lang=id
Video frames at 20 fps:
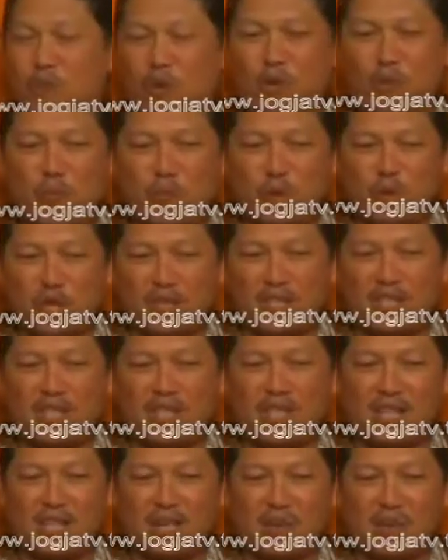maupun
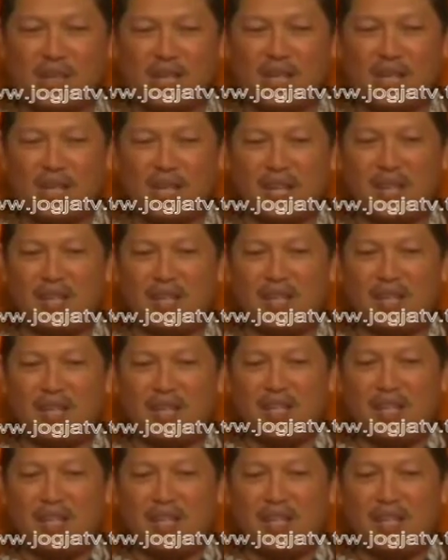kesadaran mereka